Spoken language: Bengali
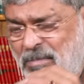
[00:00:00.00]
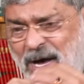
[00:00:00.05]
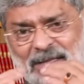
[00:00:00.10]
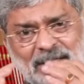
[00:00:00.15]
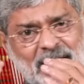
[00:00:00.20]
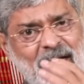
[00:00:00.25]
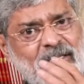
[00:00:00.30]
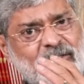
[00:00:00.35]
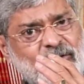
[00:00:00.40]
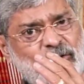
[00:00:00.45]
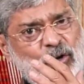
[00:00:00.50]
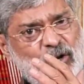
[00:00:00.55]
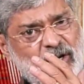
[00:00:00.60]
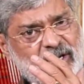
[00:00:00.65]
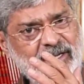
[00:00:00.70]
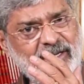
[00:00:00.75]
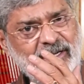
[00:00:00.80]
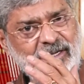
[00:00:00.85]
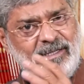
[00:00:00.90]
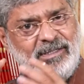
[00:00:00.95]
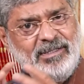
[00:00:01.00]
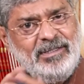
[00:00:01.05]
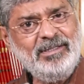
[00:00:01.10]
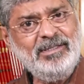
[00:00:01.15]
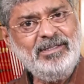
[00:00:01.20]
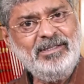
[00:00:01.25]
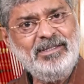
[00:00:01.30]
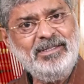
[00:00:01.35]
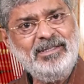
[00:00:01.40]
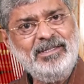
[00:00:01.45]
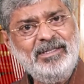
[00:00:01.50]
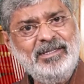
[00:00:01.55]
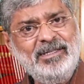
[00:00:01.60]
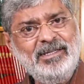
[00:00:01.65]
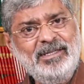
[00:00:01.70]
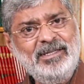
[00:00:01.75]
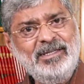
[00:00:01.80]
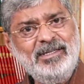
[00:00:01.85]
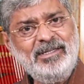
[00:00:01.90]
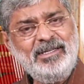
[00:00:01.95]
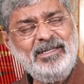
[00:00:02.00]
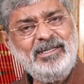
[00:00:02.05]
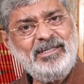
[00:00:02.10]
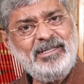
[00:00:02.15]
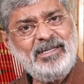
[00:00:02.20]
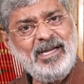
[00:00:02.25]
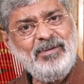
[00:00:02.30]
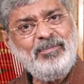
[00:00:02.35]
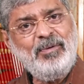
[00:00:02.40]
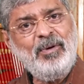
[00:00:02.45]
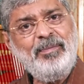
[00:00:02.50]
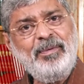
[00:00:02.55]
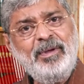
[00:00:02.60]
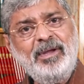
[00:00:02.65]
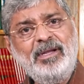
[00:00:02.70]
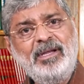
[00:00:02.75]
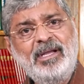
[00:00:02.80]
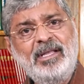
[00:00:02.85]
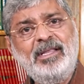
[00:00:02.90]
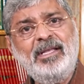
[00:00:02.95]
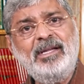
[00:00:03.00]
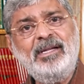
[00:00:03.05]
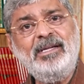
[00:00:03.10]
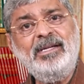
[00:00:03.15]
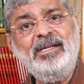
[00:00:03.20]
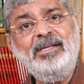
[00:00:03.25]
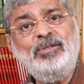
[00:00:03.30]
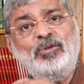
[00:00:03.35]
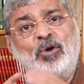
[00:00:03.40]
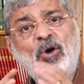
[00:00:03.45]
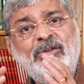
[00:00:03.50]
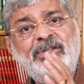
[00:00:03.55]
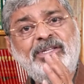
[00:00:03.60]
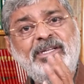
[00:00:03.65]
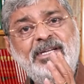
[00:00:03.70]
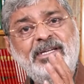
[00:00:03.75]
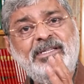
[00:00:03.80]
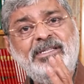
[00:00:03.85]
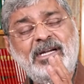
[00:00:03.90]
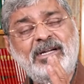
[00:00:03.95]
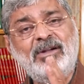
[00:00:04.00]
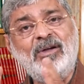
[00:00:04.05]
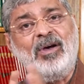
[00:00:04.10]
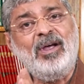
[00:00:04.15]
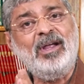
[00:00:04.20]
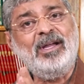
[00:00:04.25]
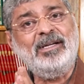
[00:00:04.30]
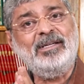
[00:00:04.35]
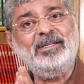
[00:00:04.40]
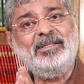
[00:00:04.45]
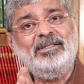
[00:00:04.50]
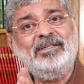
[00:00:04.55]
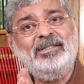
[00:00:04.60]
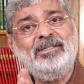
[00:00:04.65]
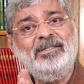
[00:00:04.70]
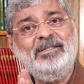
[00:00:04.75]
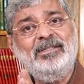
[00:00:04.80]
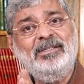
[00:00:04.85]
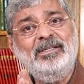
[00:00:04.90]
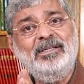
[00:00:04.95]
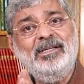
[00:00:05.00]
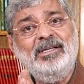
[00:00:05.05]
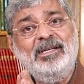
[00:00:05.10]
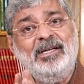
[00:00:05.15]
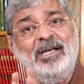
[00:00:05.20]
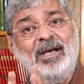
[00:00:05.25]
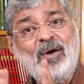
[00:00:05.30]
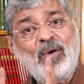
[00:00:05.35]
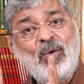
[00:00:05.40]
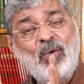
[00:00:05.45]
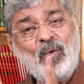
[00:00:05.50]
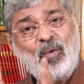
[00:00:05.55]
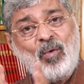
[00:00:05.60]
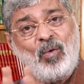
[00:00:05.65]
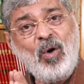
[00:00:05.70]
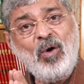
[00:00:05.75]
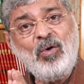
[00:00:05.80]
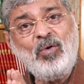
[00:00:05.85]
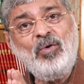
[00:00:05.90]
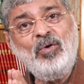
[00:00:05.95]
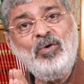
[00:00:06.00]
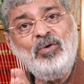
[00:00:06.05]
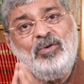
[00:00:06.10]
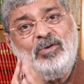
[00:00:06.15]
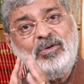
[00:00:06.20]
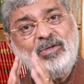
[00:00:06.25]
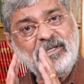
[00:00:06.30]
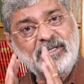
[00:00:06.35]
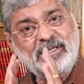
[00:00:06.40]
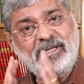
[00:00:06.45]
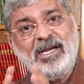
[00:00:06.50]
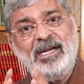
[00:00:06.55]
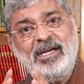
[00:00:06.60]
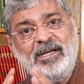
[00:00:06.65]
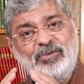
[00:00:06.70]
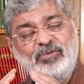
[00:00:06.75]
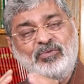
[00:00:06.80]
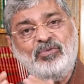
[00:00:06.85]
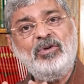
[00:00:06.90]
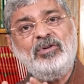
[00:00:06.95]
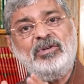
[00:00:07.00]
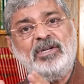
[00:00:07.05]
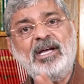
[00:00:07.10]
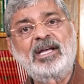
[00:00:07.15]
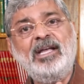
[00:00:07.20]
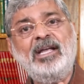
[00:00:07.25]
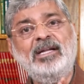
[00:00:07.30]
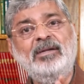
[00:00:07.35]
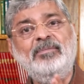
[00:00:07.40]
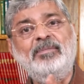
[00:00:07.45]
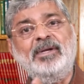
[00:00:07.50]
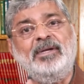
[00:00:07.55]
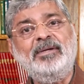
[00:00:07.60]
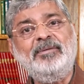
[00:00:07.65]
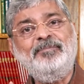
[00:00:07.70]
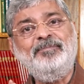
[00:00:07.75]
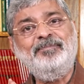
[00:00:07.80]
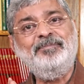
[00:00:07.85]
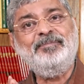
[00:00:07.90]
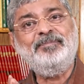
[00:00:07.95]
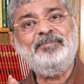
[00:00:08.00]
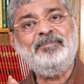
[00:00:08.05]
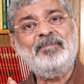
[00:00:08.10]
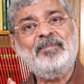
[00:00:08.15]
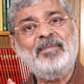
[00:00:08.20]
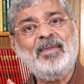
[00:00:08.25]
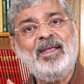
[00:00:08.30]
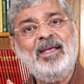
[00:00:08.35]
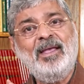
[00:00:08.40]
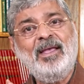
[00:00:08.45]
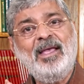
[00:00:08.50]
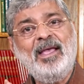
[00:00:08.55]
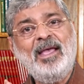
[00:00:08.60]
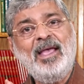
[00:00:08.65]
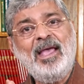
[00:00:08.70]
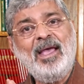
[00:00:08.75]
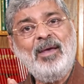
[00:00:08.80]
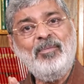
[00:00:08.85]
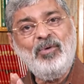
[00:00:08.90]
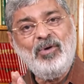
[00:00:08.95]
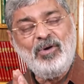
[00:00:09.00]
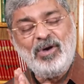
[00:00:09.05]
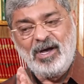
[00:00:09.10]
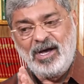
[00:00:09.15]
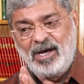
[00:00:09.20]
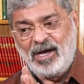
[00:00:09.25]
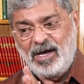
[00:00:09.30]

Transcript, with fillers: মাতাল টলে ঠিক সেইভাবেই এদের ইনটক্সিকেশন হয় কখন সে জুয়োটা খেলবে এবং